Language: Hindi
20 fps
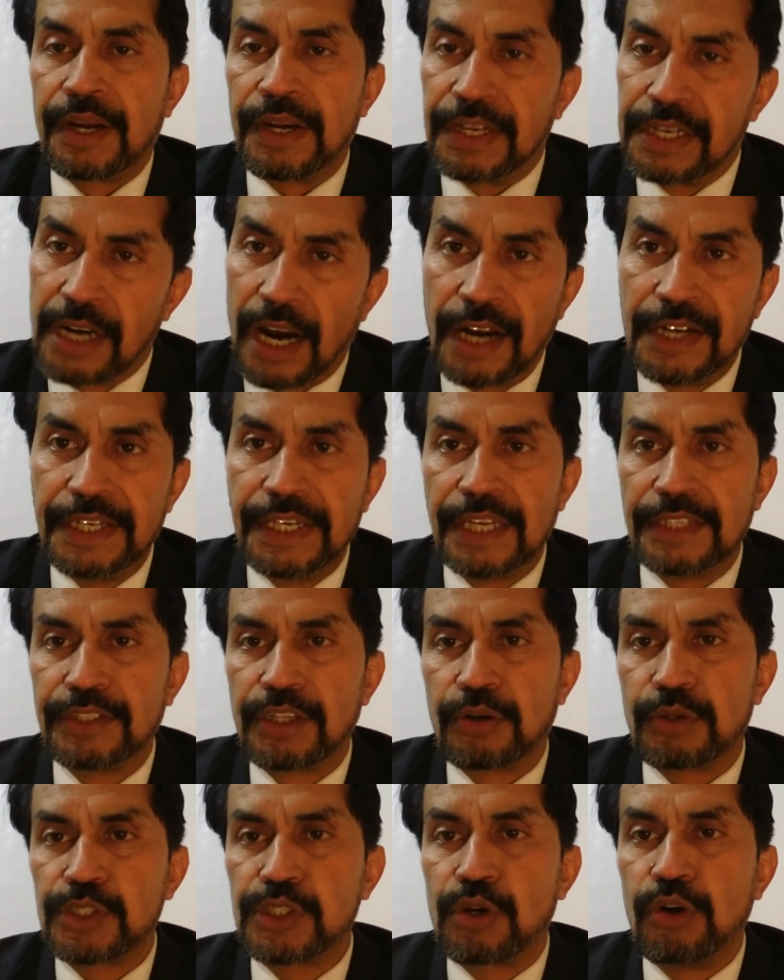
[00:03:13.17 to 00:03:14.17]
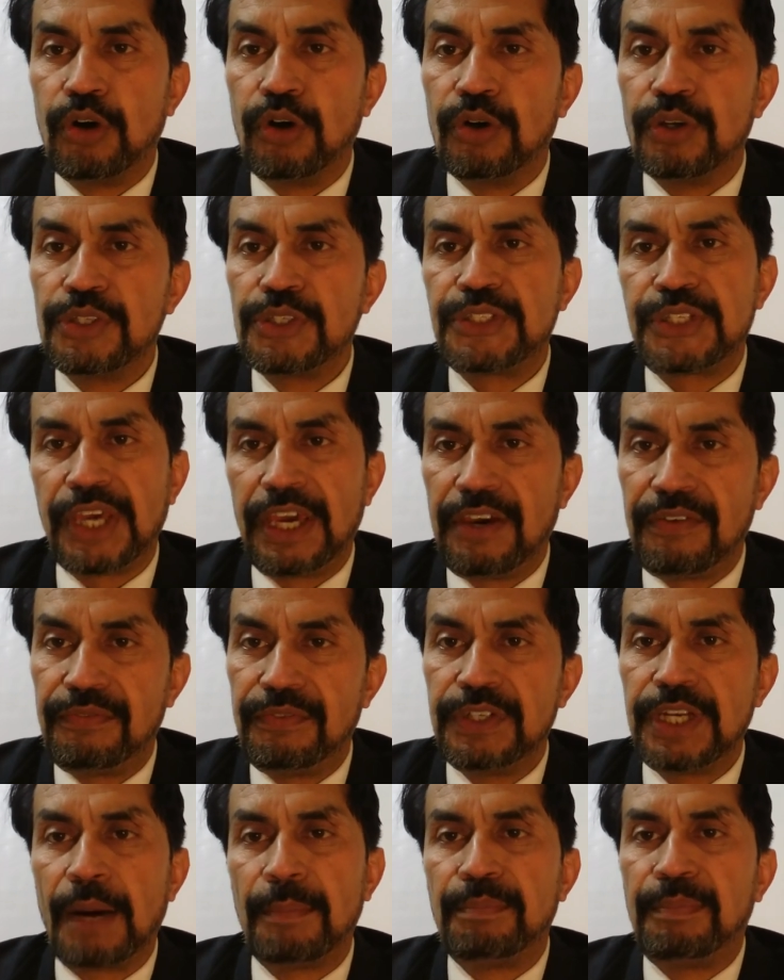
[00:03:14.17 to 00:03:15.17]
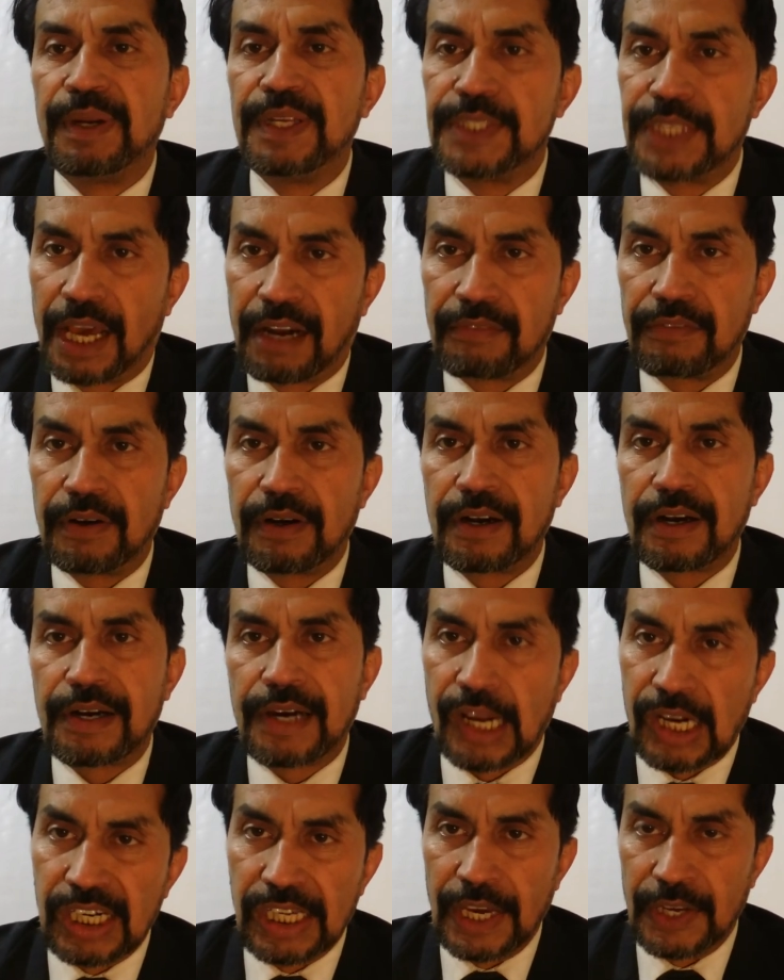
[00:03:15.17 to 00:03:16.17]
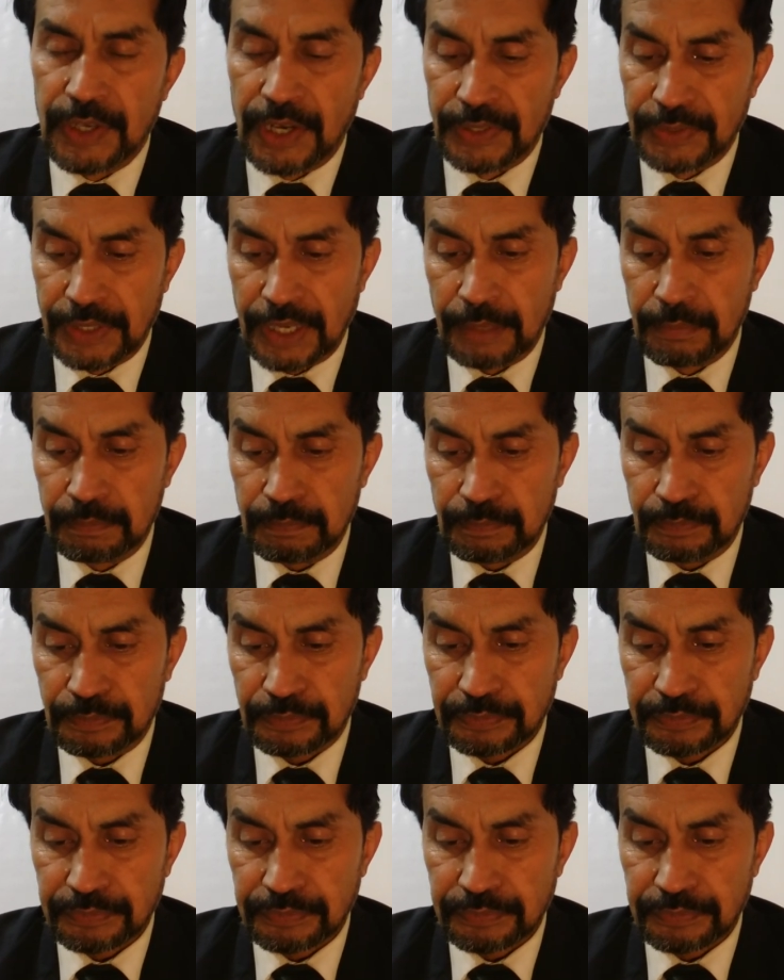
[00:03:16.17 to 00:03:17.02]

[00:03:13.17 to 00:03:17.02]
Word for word: रिकॉर्ड के अंदर उसको सेव या प्रिजर्व कर लिया जाता है